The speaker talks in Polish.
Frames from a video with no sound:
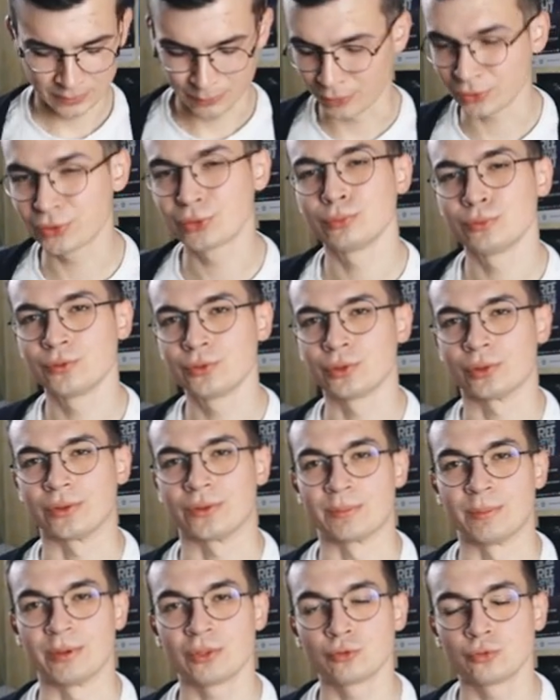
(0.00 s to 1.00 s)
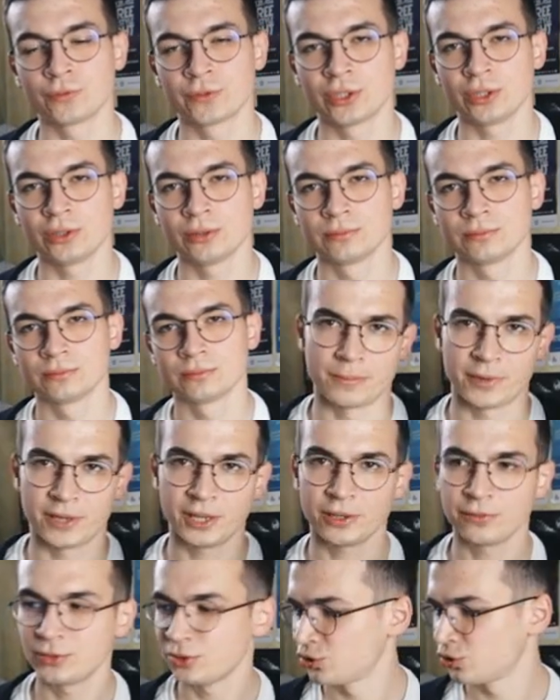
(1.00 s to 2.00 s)
Podsumowując, meczówki
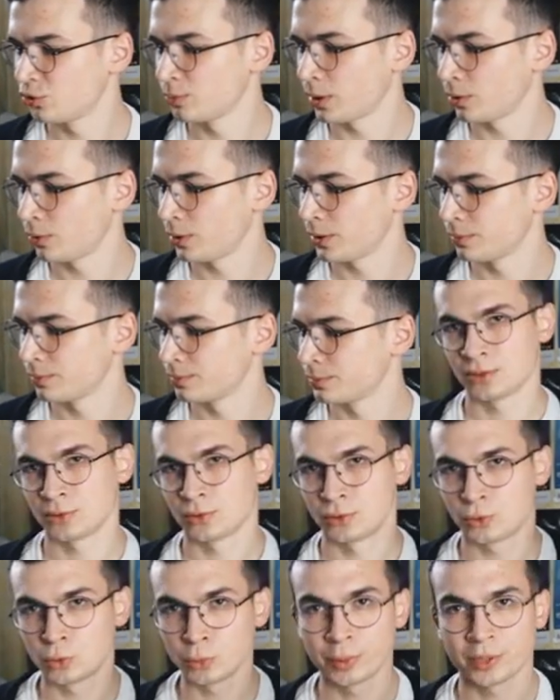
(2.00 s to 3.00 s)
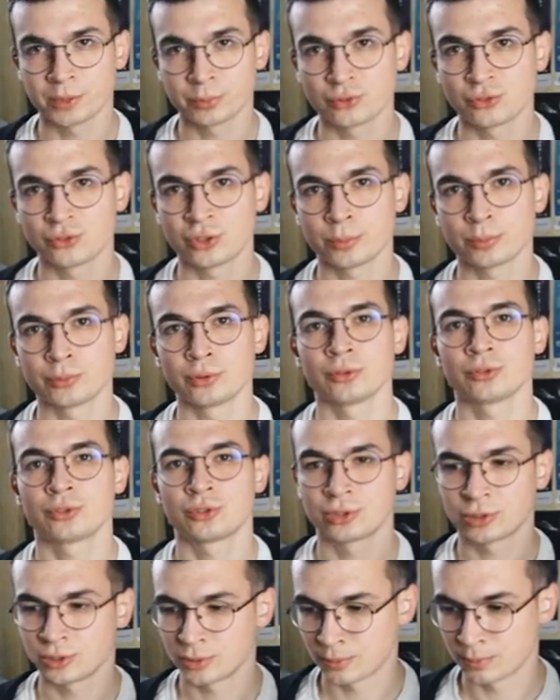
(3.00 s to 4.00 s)
mega wytrzymałe, super
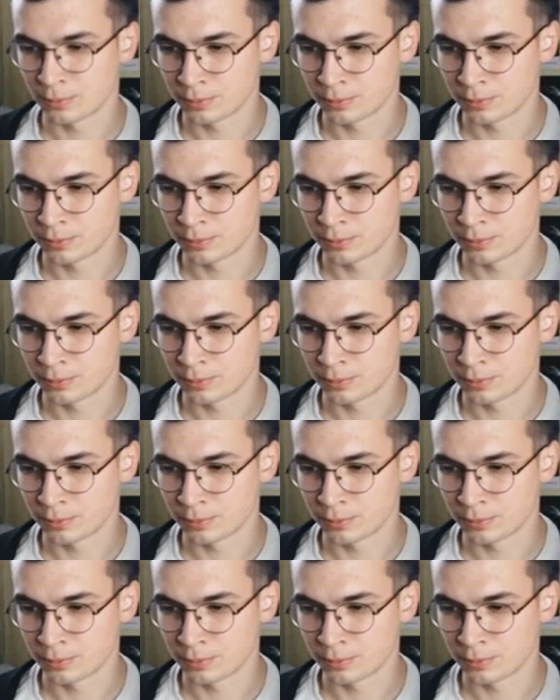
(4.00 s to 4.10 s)
przyczepność,